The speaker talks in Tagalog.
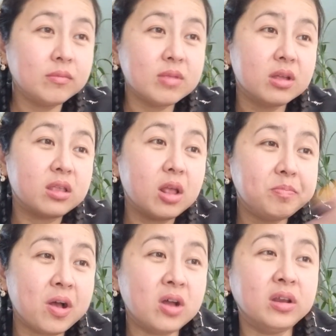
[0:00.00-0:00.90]

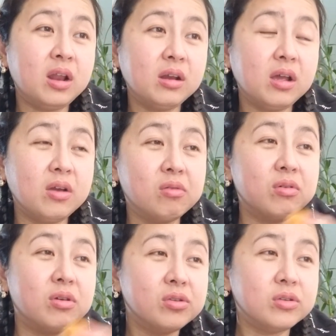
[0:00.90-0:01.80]
sasapa ka na lang na
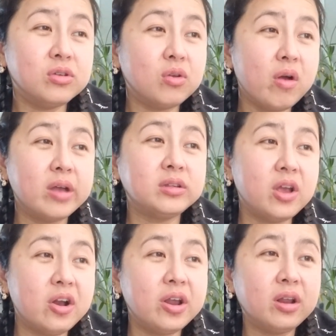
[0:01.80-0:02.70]
gano'n, ito dito ka sa
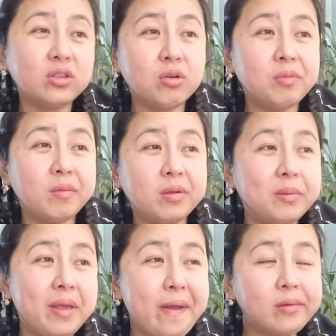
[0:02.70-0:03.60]
area na to, bla bla
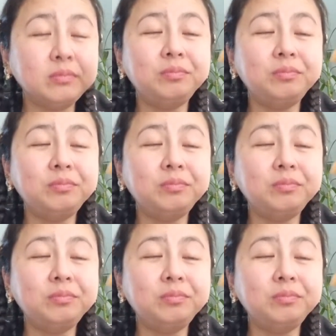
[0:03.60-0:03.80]
bla.